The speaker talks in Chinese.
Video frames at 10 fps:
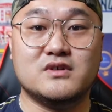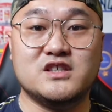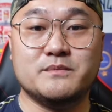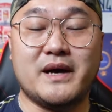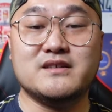
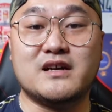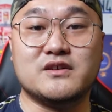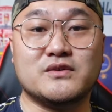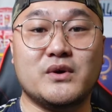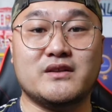西班牙
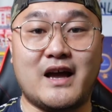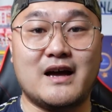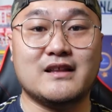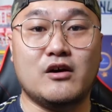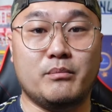人队
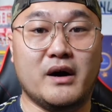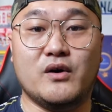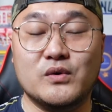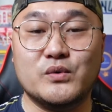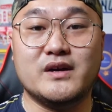拿到
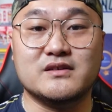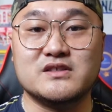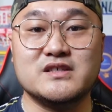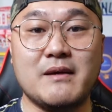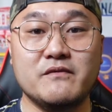宝贵的
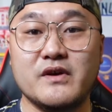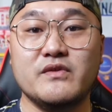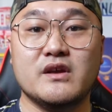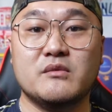三分，